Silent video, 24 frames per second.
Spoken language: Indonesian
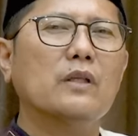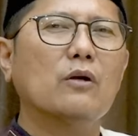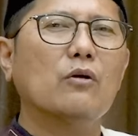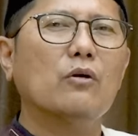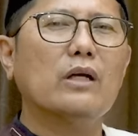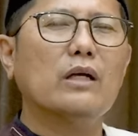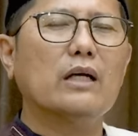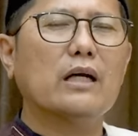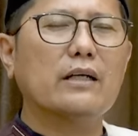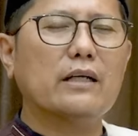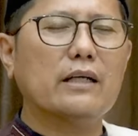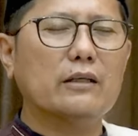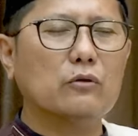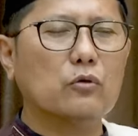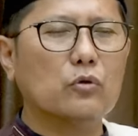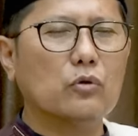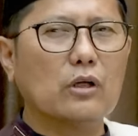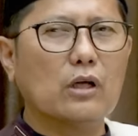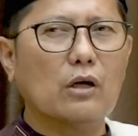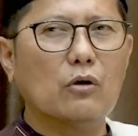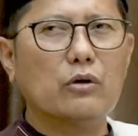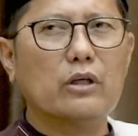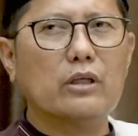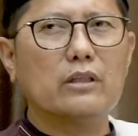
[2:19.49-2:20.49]
Oleh karena itu
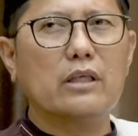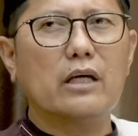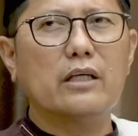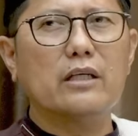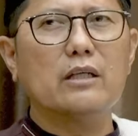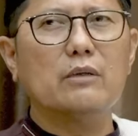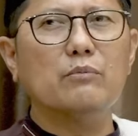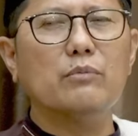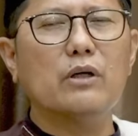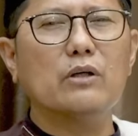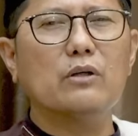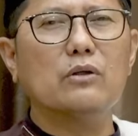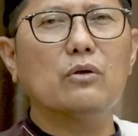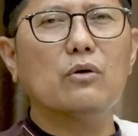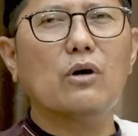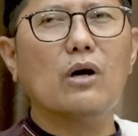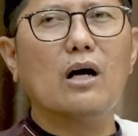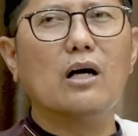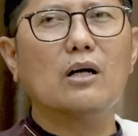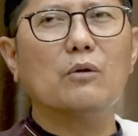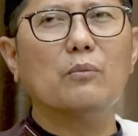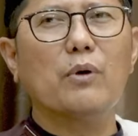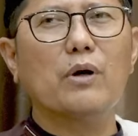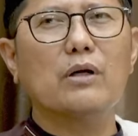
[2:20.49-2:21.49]
kalau kita ingin
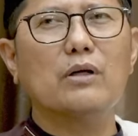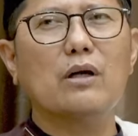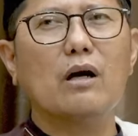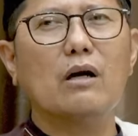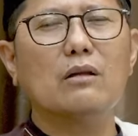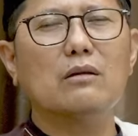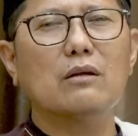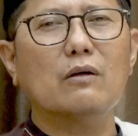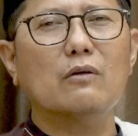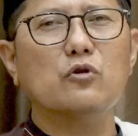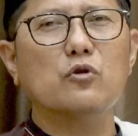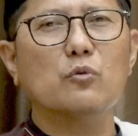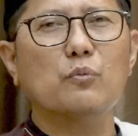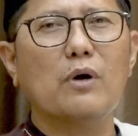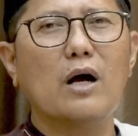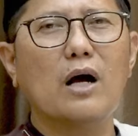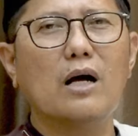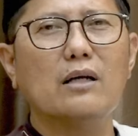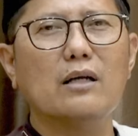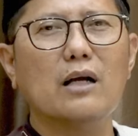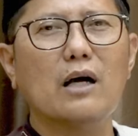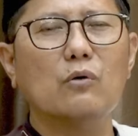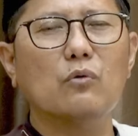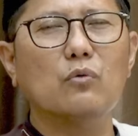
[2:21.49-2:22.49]
berdoa kepada Allah
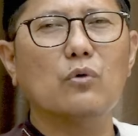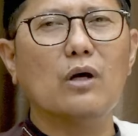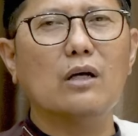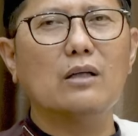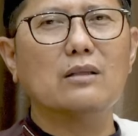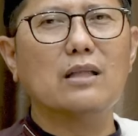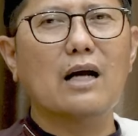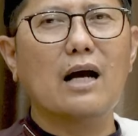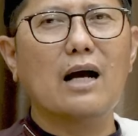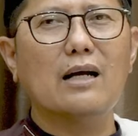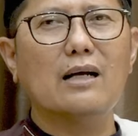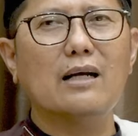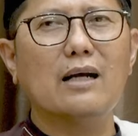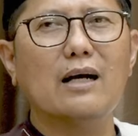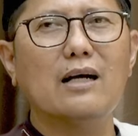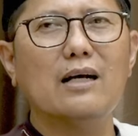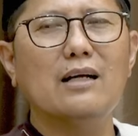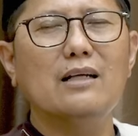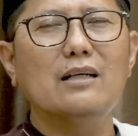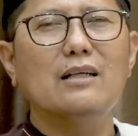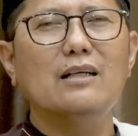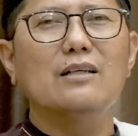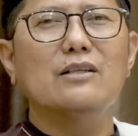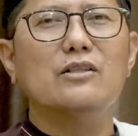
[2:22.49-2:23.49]
Subhanahu wa
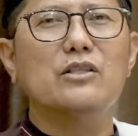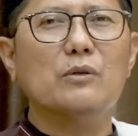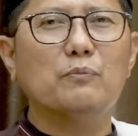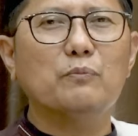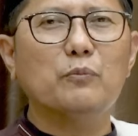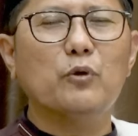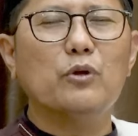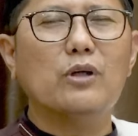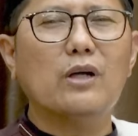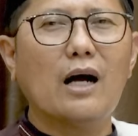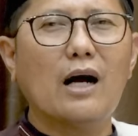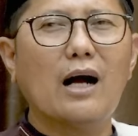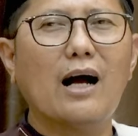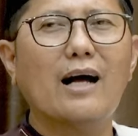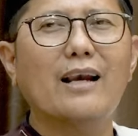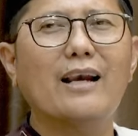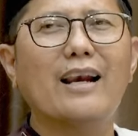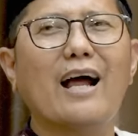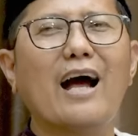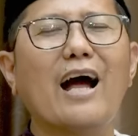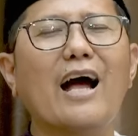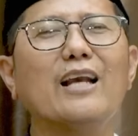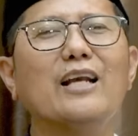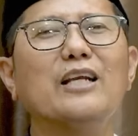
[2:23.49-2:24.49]
taala, sebutlah
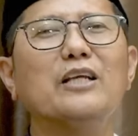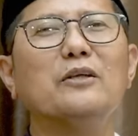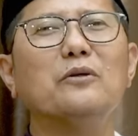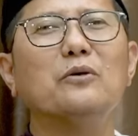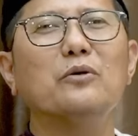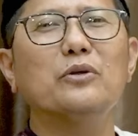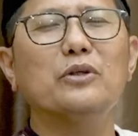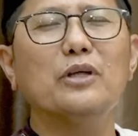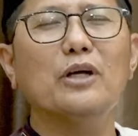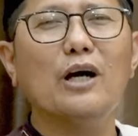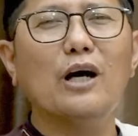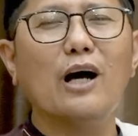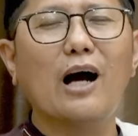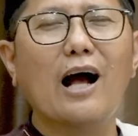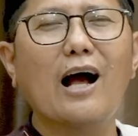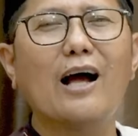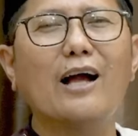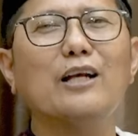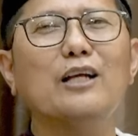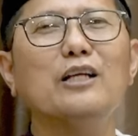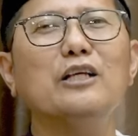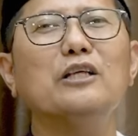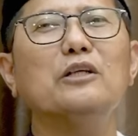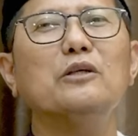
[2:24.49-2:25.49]
Al Aliyu ya
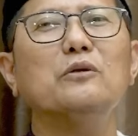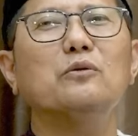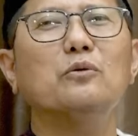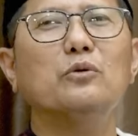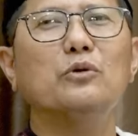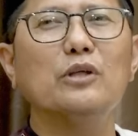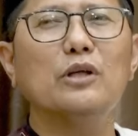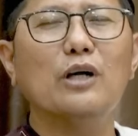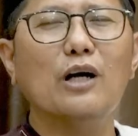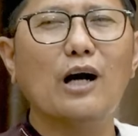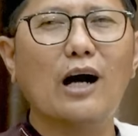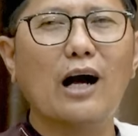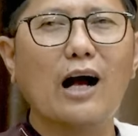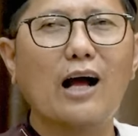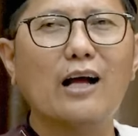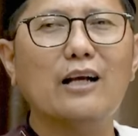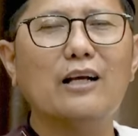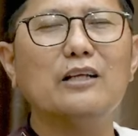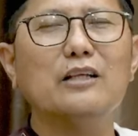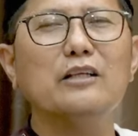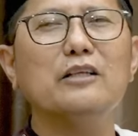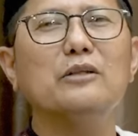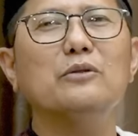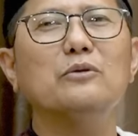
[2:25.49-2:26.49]
Aliyu ya
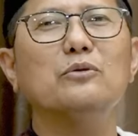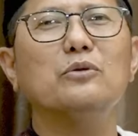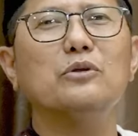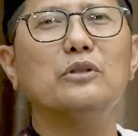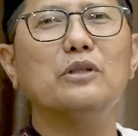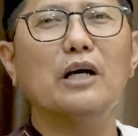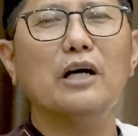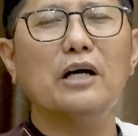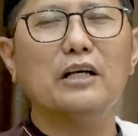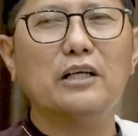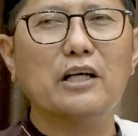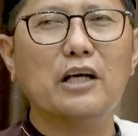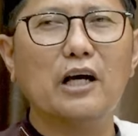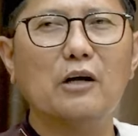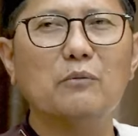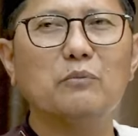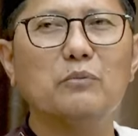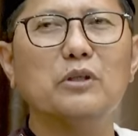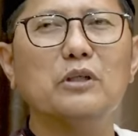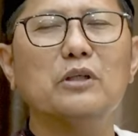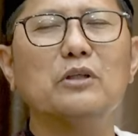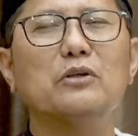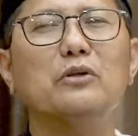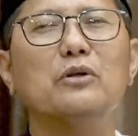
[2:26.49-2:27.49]
Aliyu ya
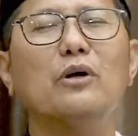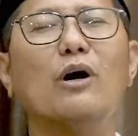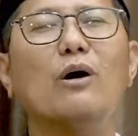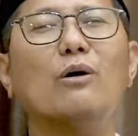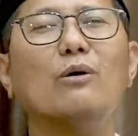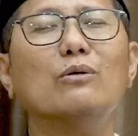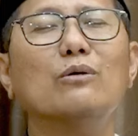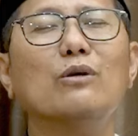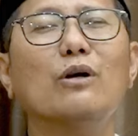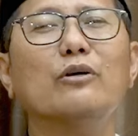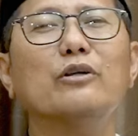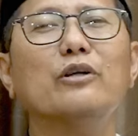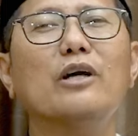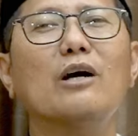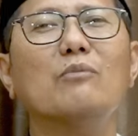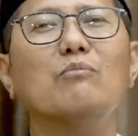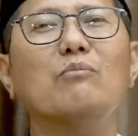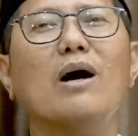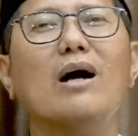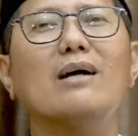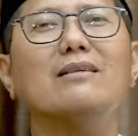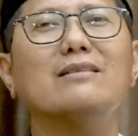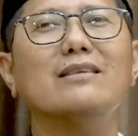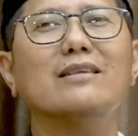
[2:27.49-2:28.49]
Kabir ya Allah
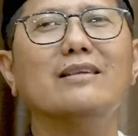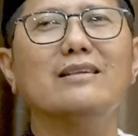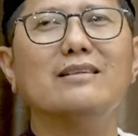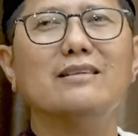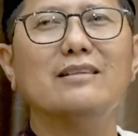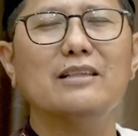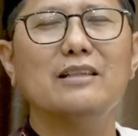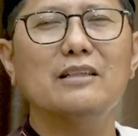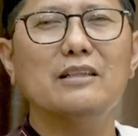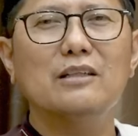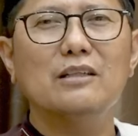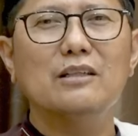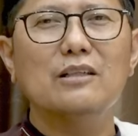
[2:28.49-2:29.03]
yang Maha Tinggi.